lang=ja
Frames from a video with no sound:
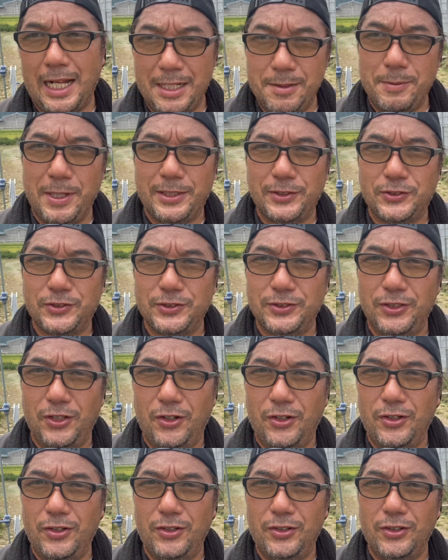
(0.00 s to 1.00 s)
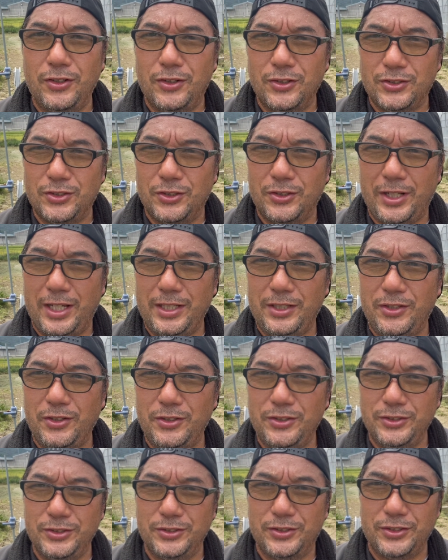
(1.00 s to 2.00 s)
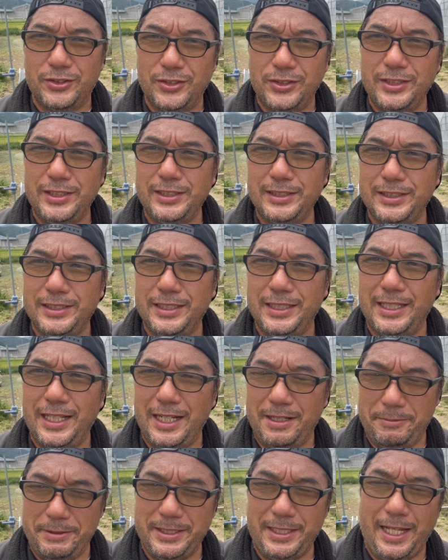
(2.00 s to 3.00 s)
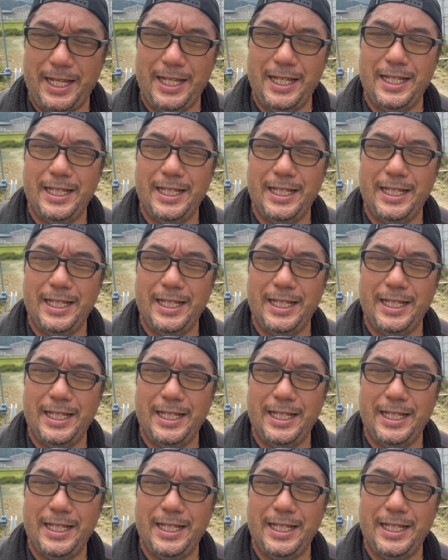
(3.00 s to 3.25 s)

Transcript: 有丸くんのご紹介ということになりました